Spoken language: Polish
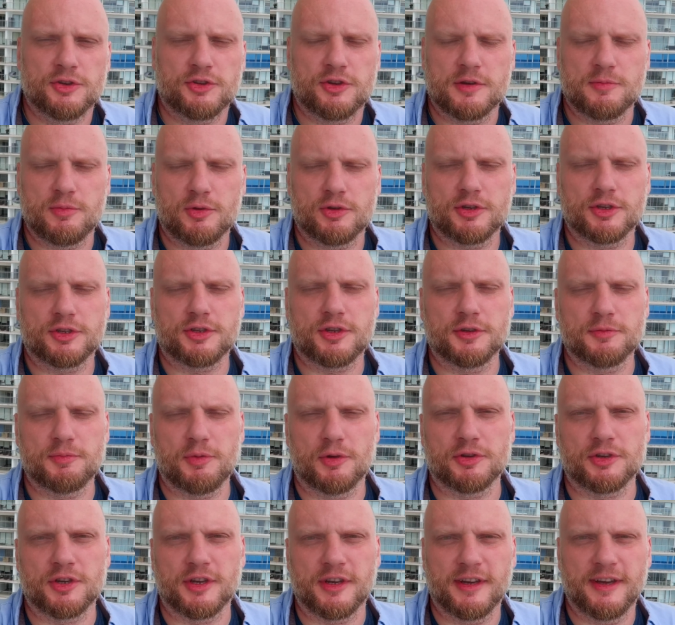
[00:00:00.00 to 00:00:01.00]
Szczęść Boże, szczęść
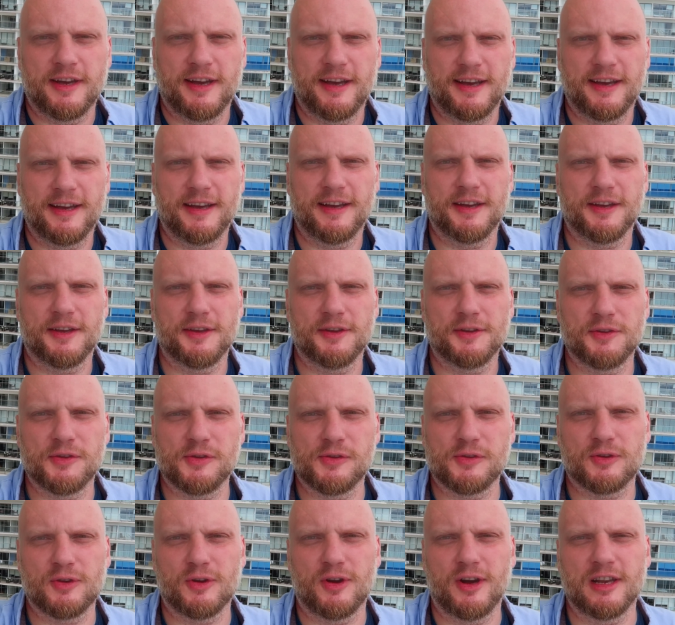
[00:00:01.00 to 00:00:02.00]
Boże.
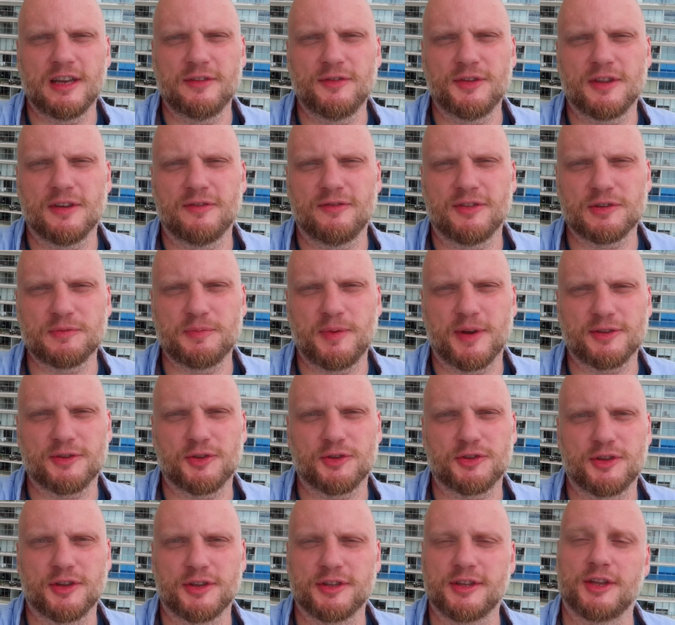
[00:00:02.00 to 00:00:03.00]
Y, kochani, witam Was
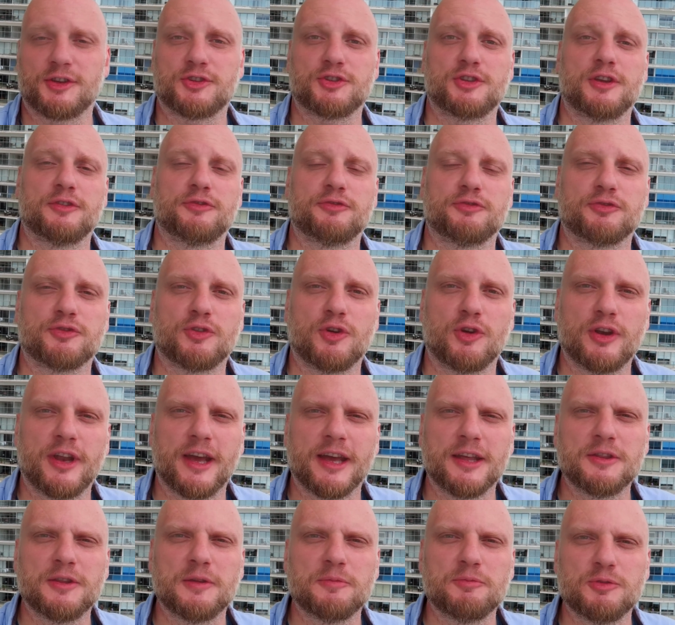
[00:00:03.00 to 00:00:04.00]
bardzo serdecznie w
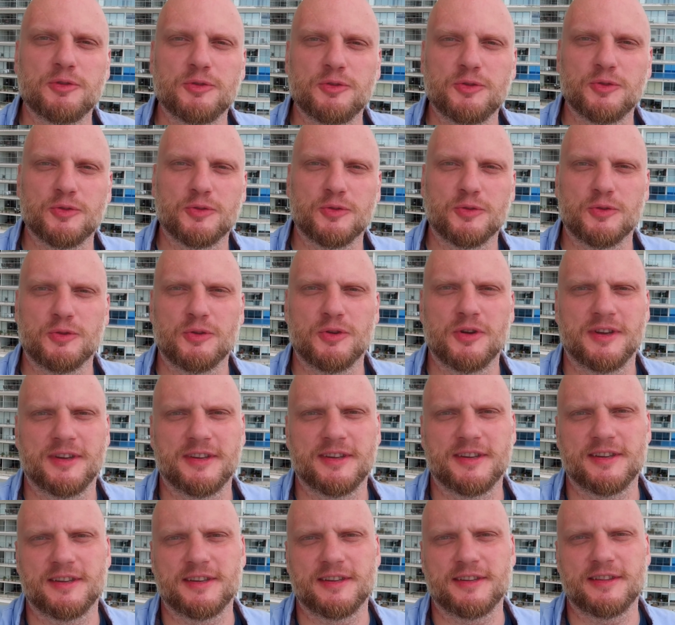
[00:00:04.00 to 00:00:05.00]
kolejnym dniu
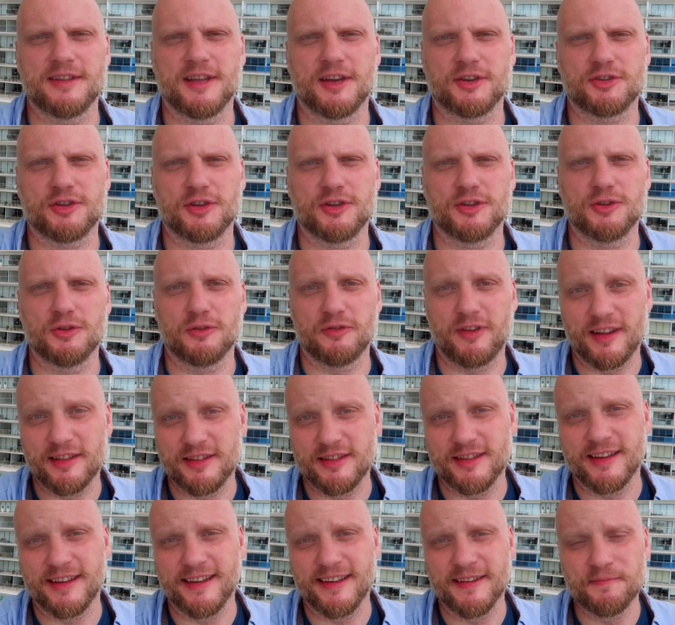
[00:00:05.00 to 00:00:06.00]
y, naszej
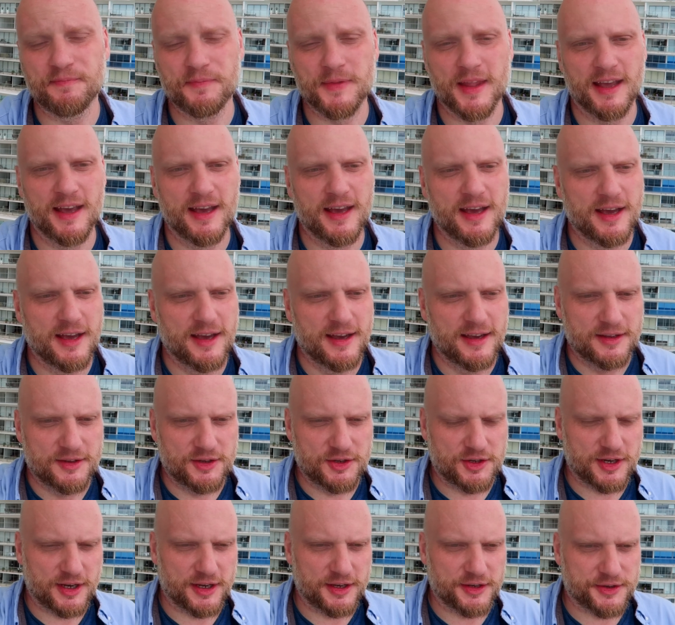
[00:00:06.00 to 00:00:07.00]
nowenny.
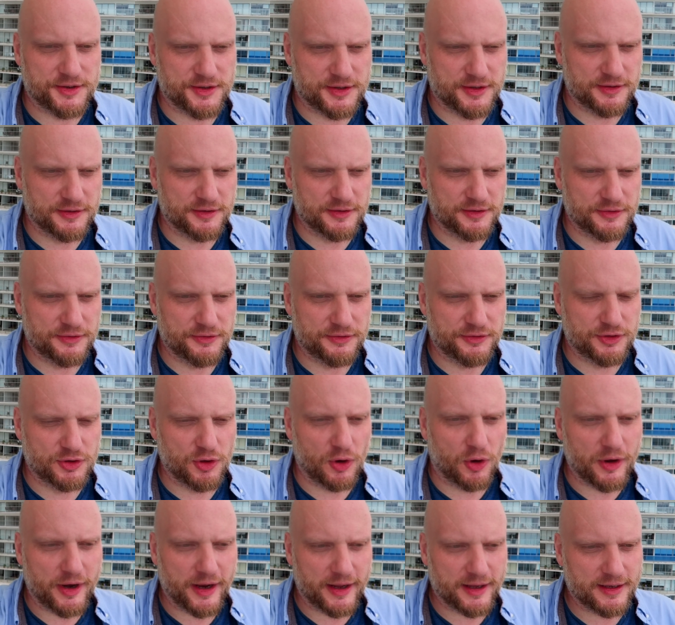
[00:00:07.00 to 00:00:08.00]
Dzisiaj jest y,
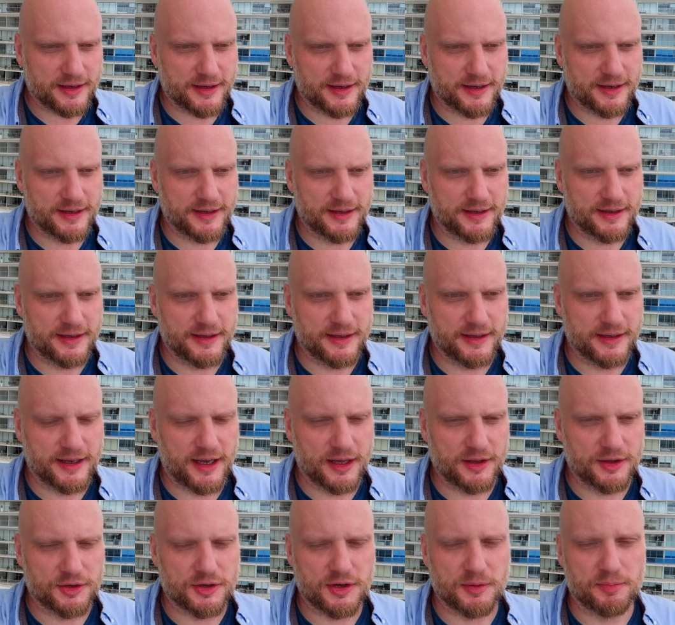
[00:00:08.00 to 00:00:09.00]
wtorek,
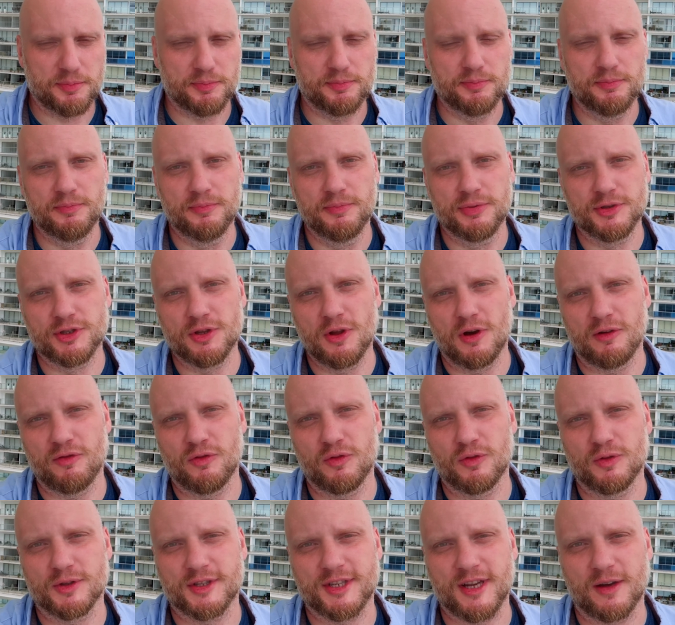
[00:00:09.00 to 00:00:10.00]
kiedy się
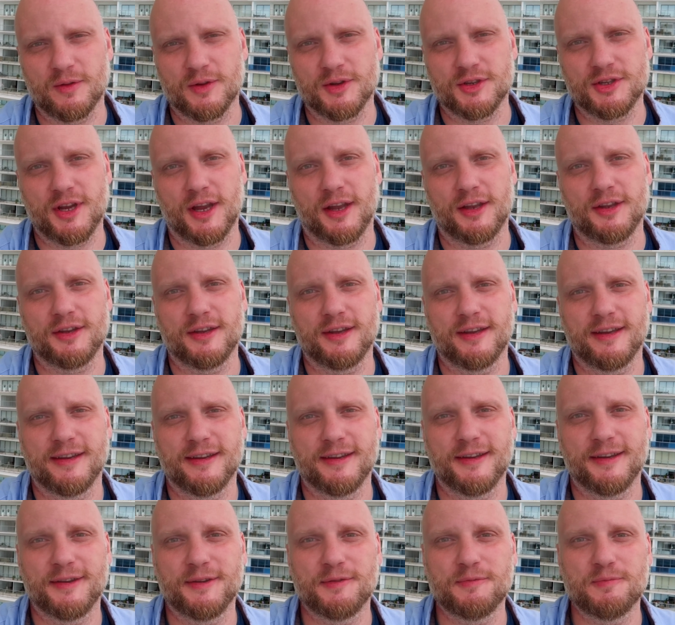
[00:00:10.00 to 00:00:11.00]
znowu cały dzień
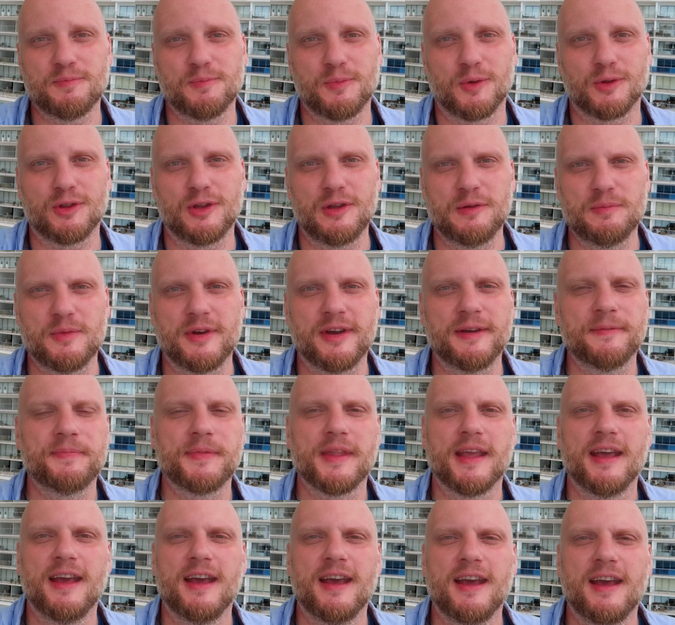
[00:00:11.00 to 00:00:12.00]
modlimy.
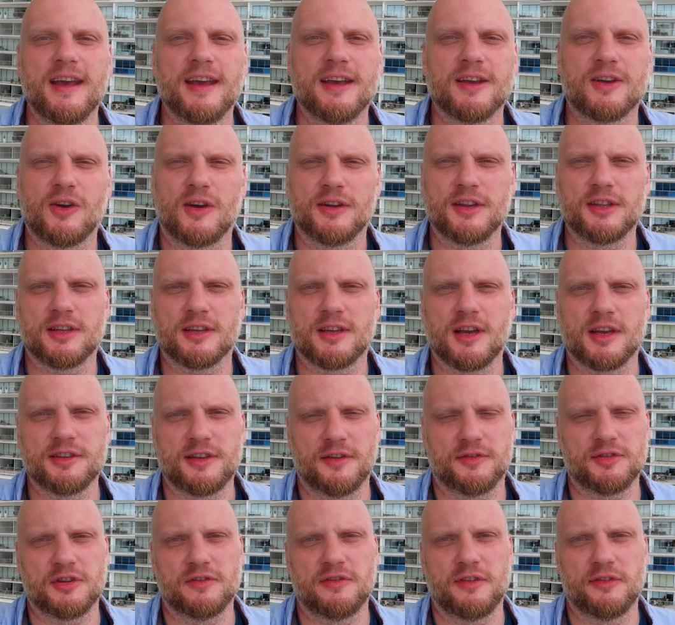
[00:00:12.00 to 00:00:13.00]
Kochani, tak jak
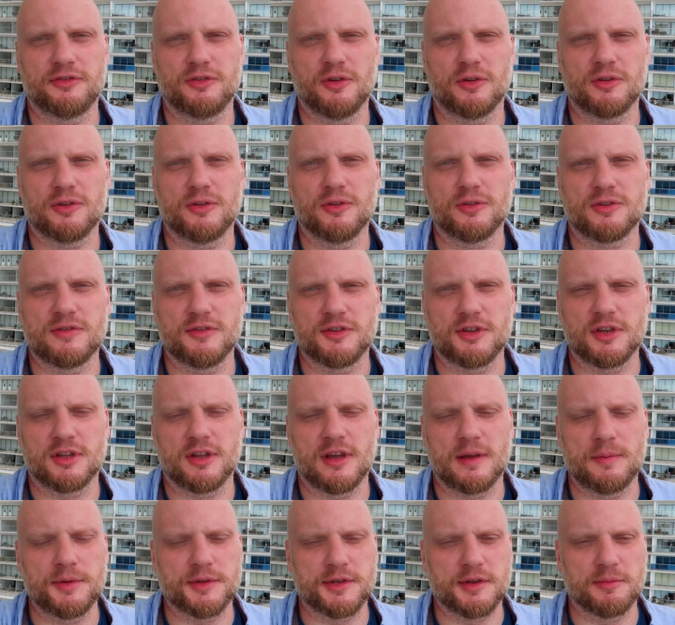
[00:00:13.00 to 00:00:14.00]
zawsze we wtorki, oczywiście
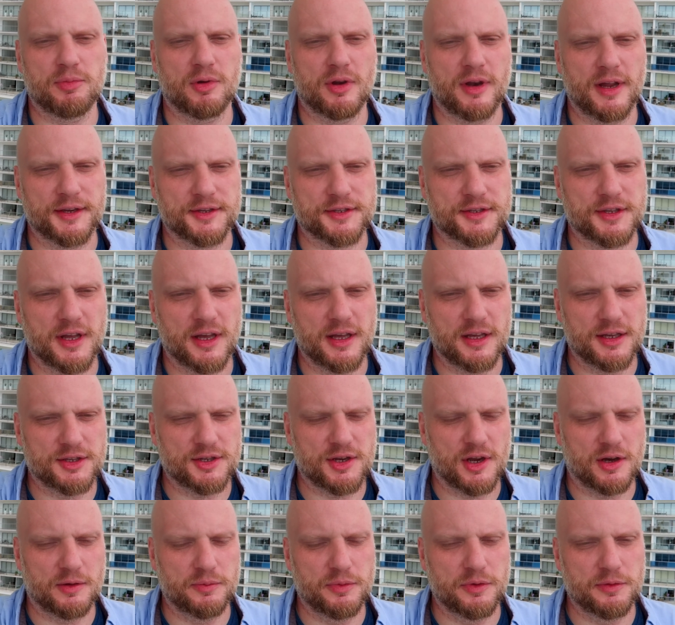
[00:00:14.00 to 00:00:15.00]
tajemnice bolesne i
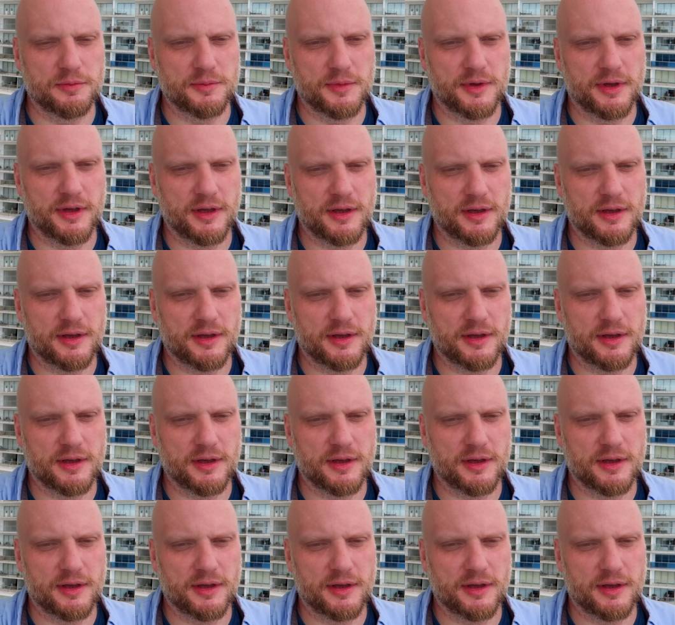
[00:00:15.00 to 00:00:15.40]
chciałbym